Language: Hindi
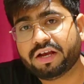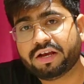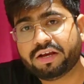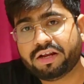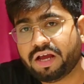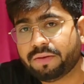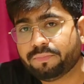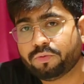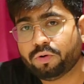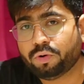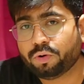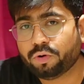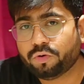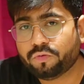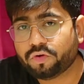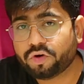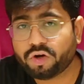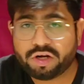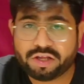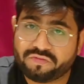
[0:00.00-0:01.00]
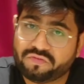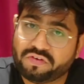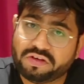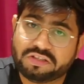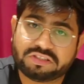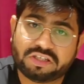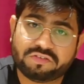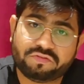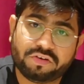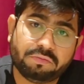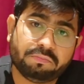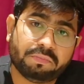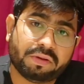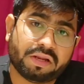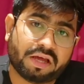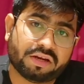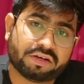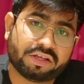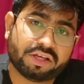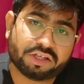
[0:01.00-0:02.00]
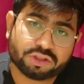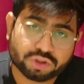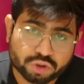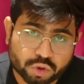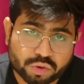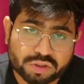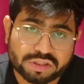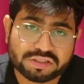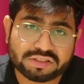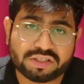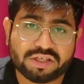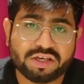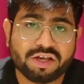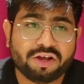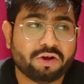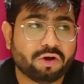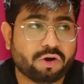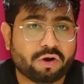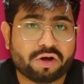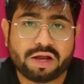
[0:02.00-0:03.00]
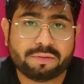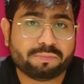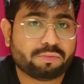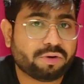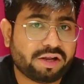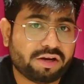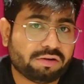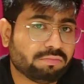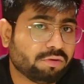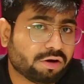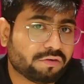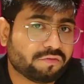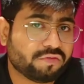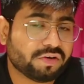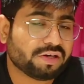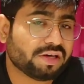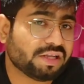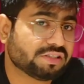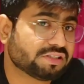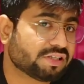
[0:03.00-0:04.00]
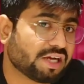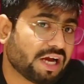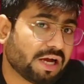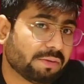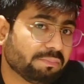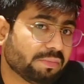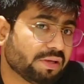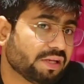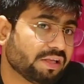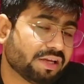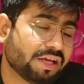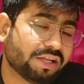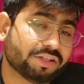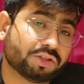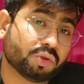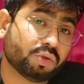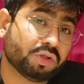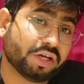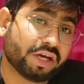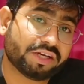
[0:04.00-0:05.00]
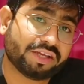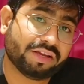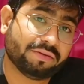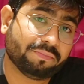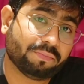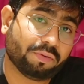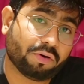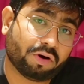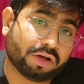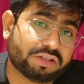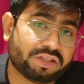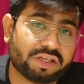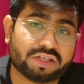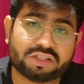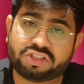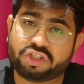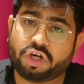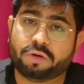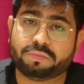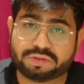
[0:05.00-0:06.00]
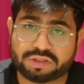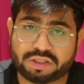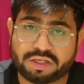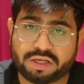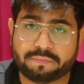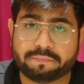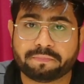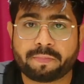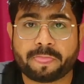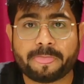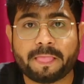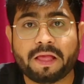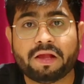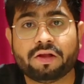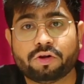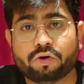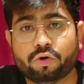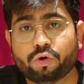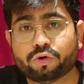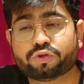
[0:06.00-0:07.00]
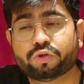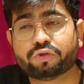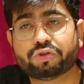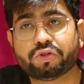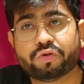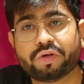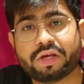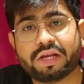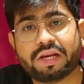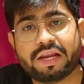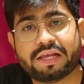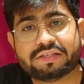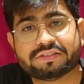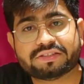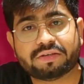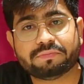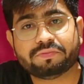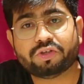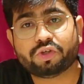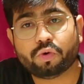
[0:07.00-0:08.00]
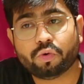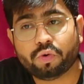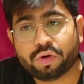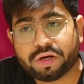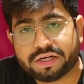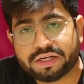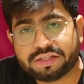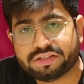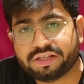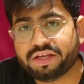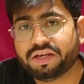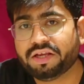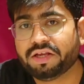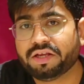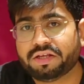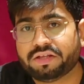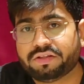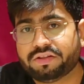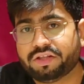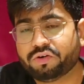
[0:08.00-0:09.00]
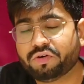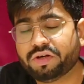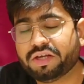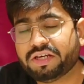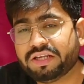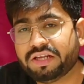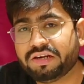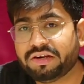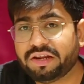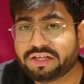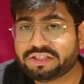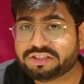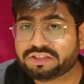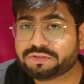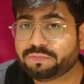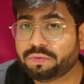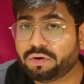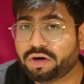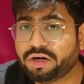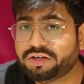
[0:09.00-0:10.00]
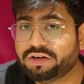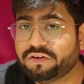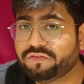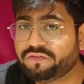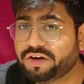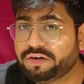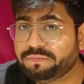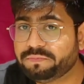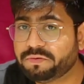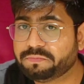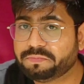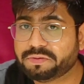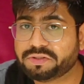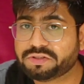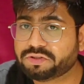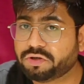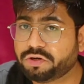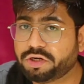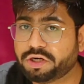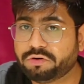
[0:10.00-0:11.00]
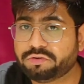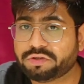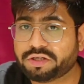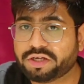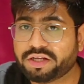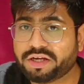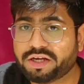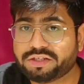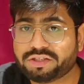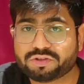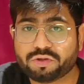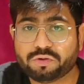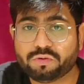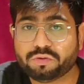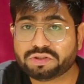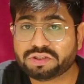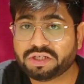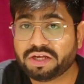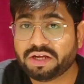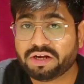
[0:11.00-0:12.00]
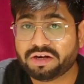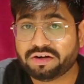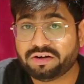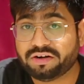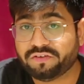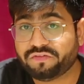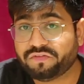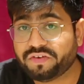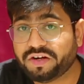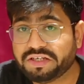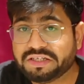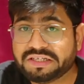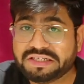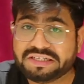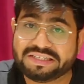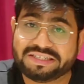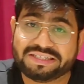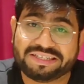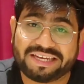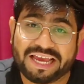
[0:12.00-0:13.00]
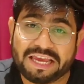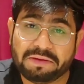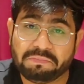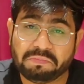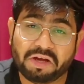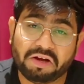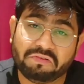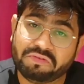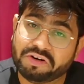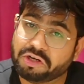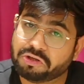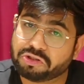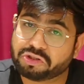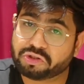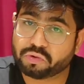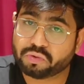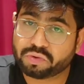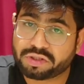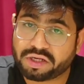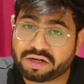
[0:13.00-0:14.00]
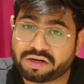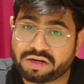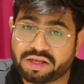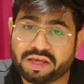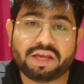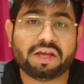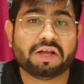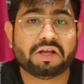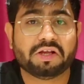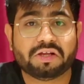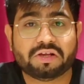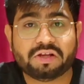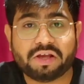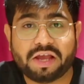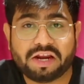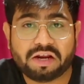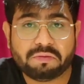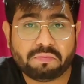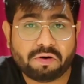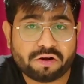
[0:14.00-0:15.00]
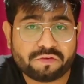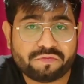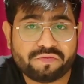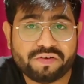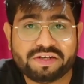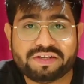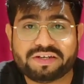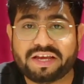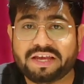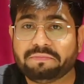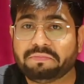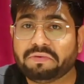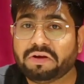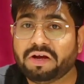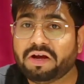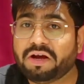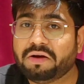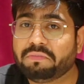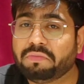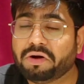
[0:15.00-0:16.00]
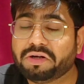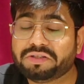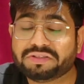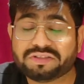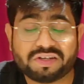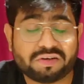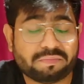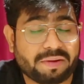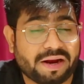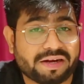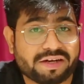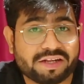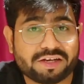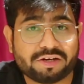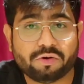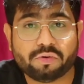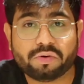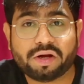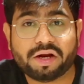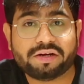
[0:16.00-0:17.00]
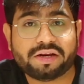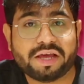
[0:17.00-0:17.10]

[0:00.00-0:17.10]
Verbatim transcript: अगर आपको ओवरऑल एक फीचर फिल्म बनानी है छोटी सी और आपको एनोमॉर्फिक लेंस काम में लेना है तो यार ये बहुत ही अच्छा ऑप्शन है लोग सोच रहे होंगे कि लेंस हम क्यों खरीदें देखो यार ये लेंस बहुत डिफरेंट पर्पज सॉर्ट आउट करेगा जिसको कुछ डिफरेंट टाइप का वीडियो शूट करना है एनामॉर्फिक टाइप का बहुत सिनेमैटिक लुक का